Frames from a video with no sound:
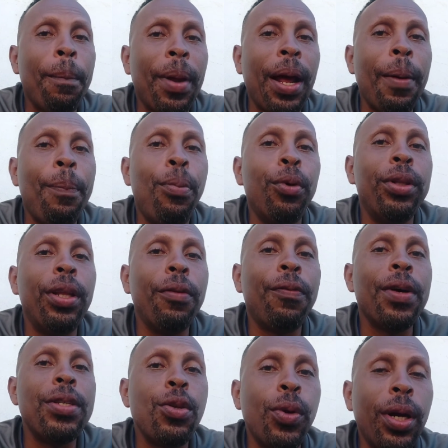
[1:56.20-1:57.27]
para poder
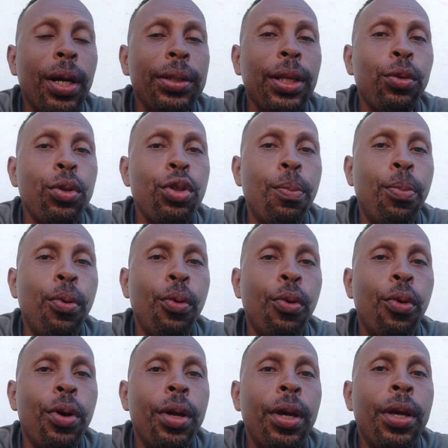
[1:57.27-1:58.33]
fazer o um encantador de
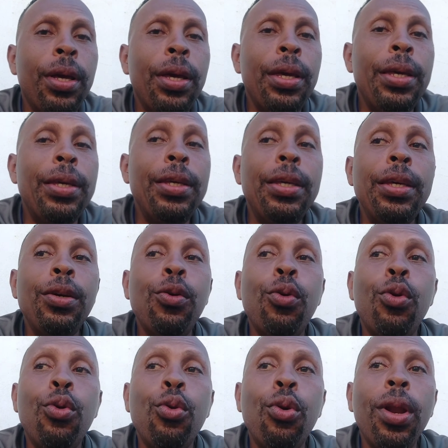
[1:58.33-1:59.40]
burro. E
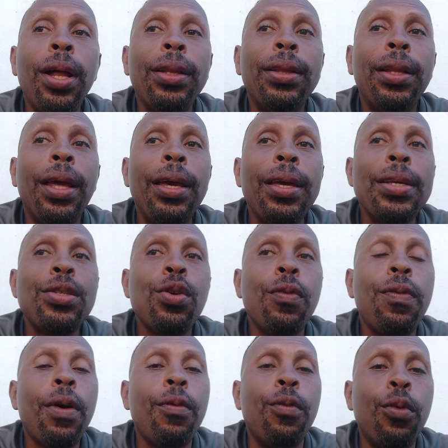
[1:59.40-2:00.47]
o Lula tem a seu
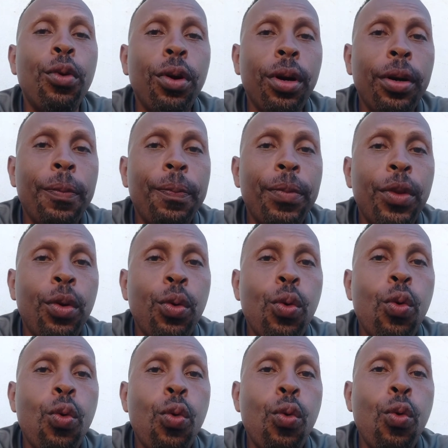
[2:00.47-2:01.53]
favor
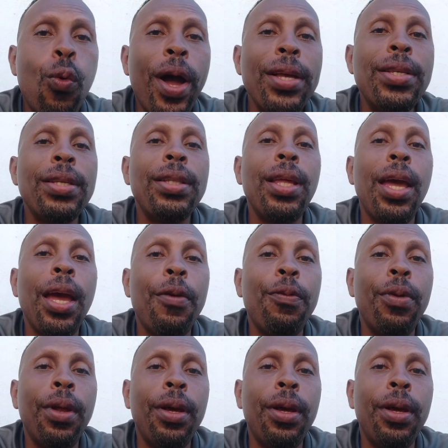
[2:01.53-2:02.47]
o STF,